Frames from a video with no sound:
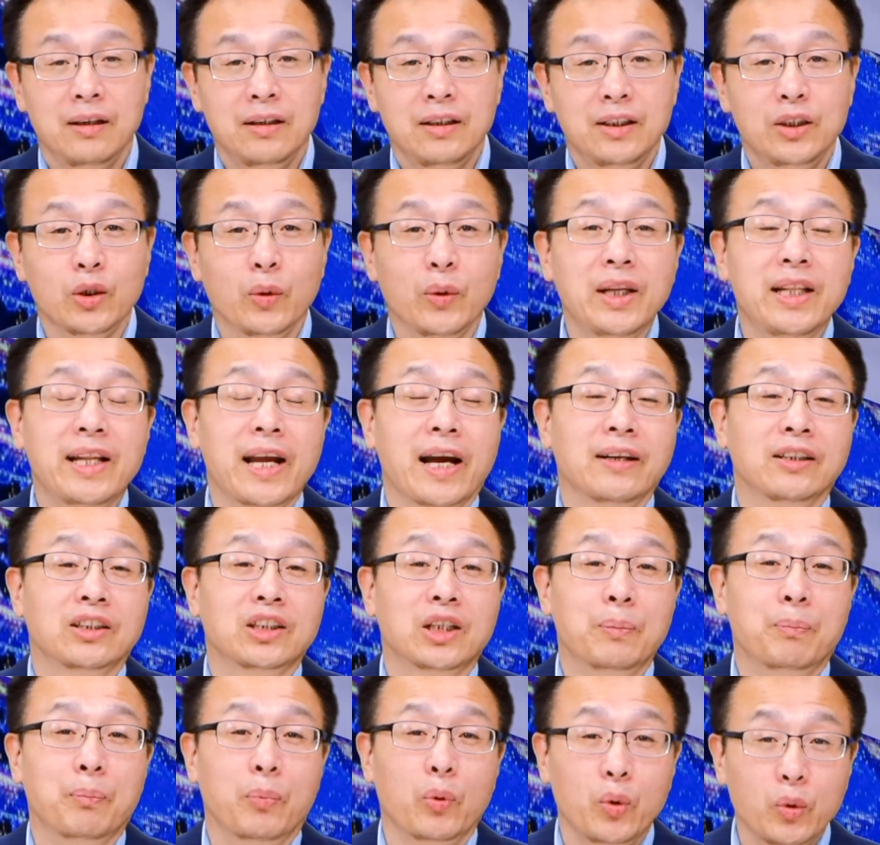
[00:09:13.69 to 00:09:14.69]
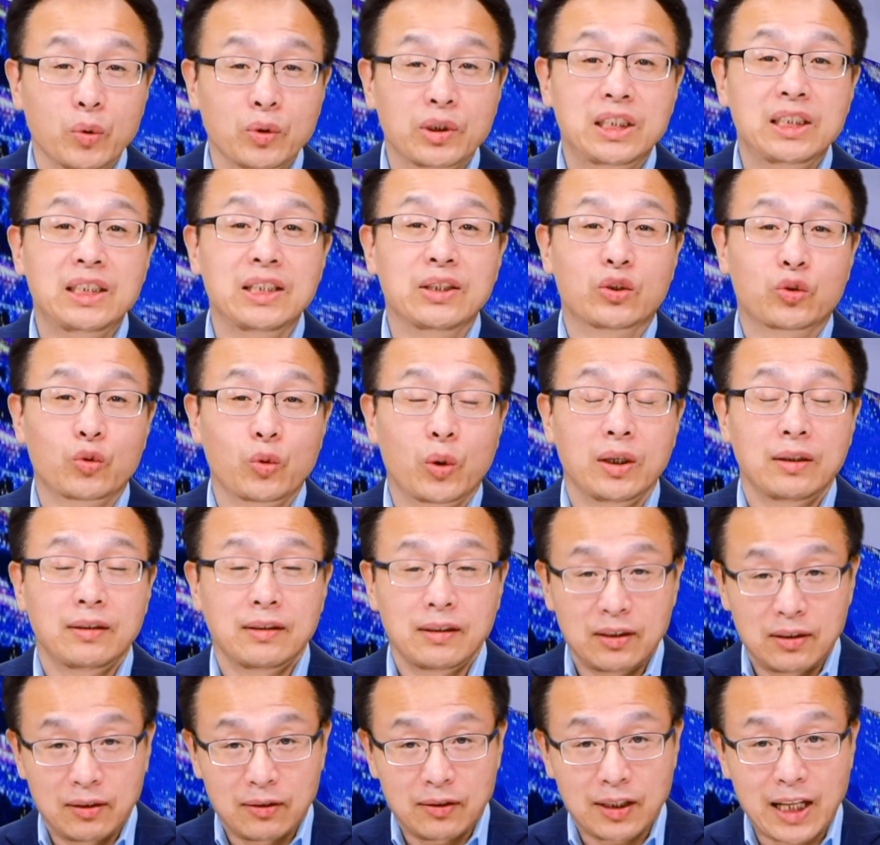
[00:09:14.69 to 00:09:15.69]
有一点是不用细说，
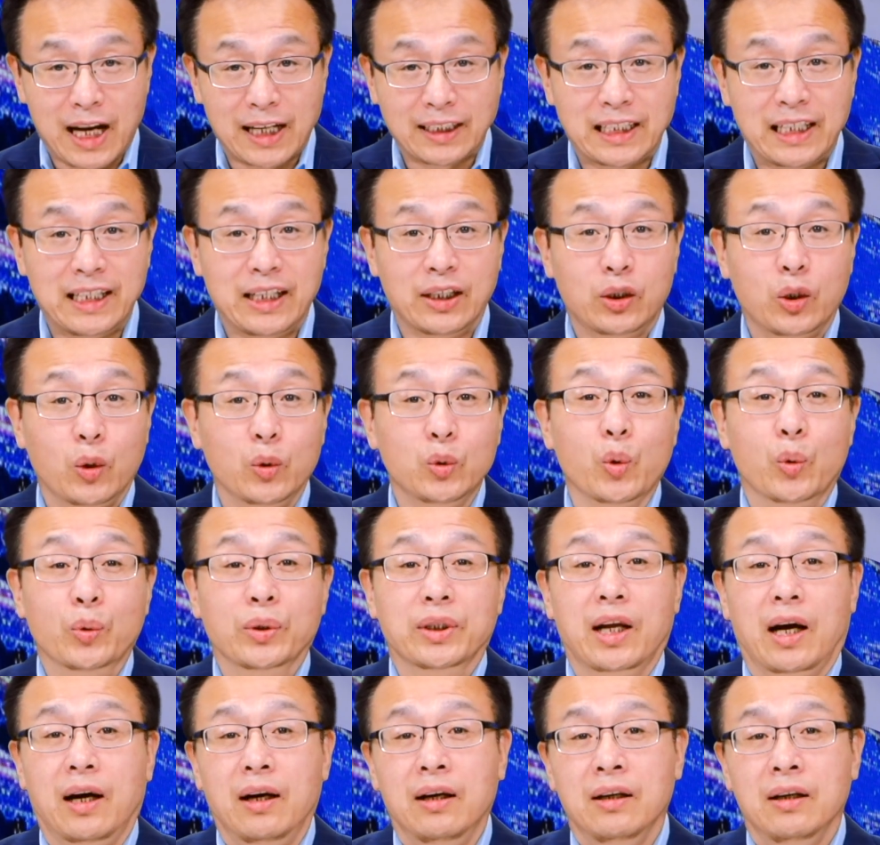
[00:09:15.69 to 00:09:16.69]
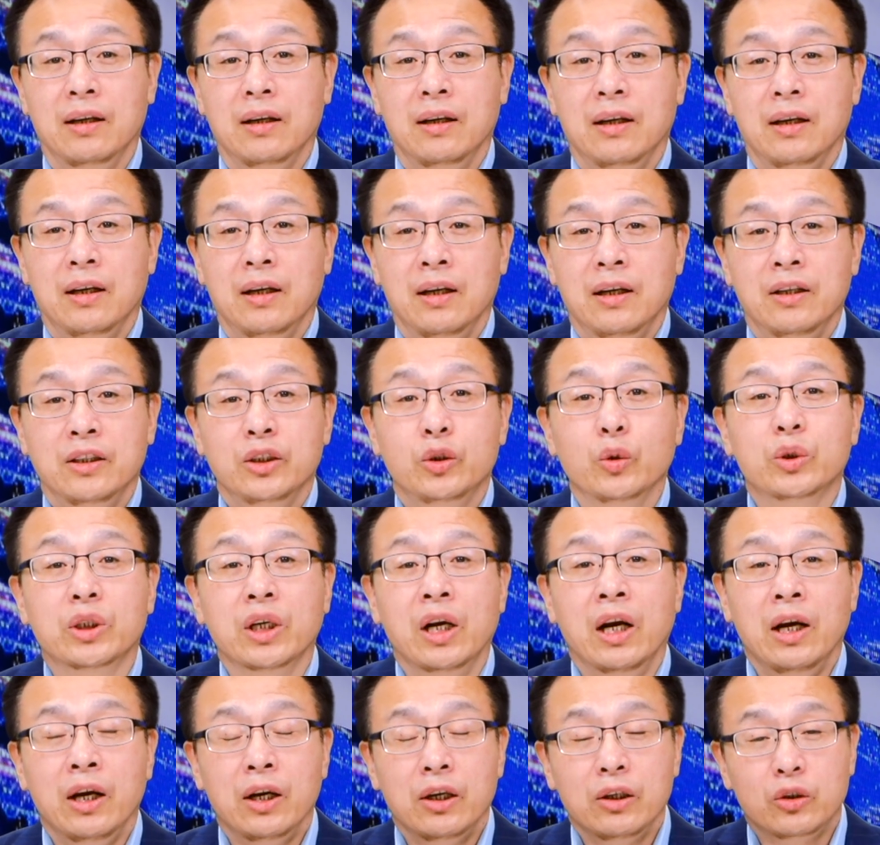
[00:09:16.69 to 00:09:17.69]
大家也都懂的，就
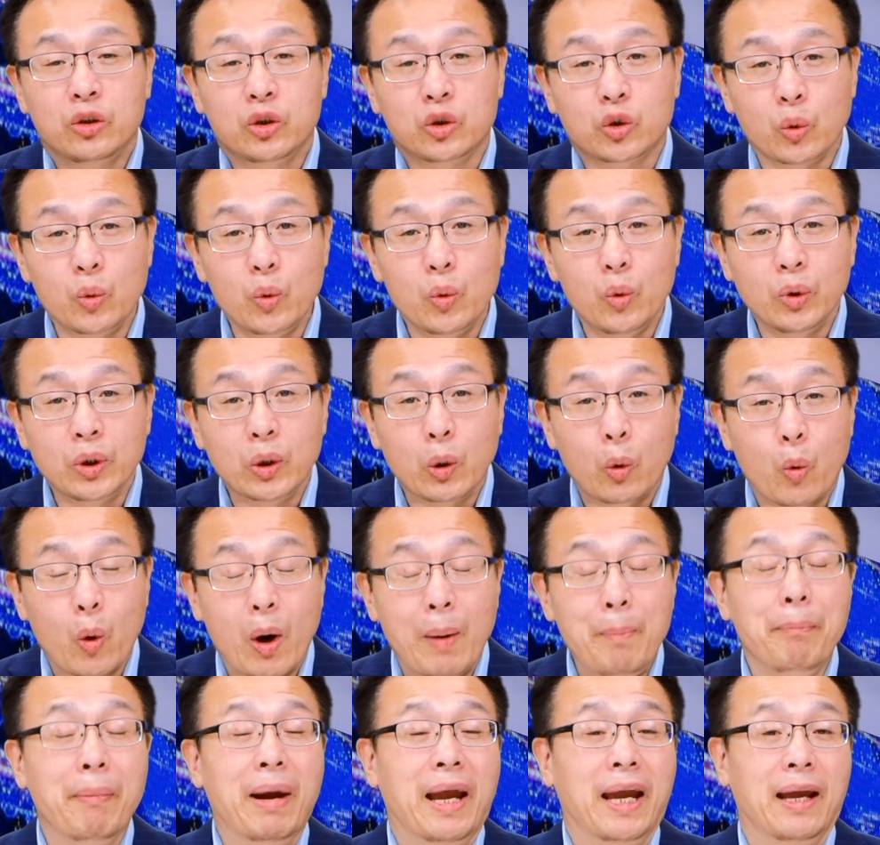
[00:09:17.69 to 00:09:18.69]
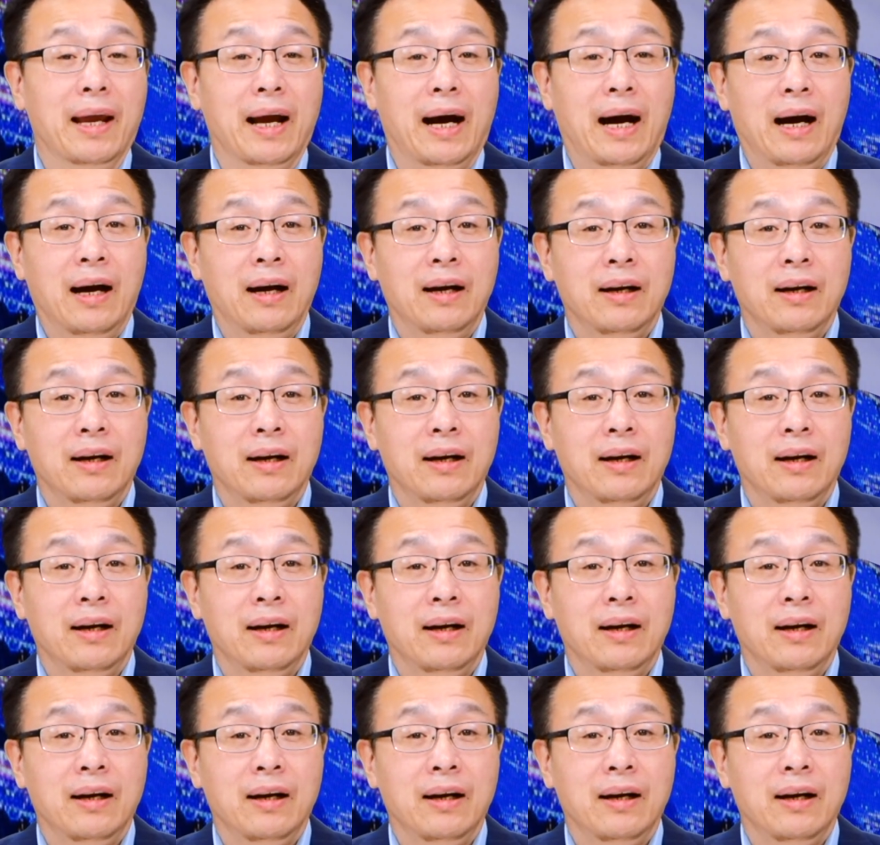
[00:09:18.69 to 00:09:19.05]
是中共的官媒呀，